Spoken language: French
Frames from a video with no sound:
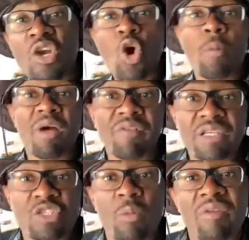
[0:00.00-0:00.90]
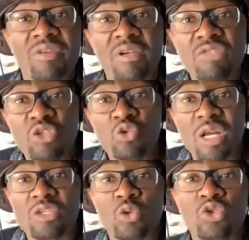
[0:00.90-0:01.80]
on m'a fait ci, on m'a fait ça, vous êtes toujours dans
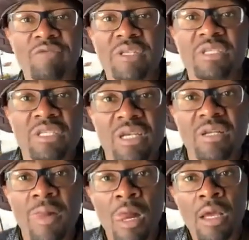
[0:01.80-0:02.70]
les solutions de facilité.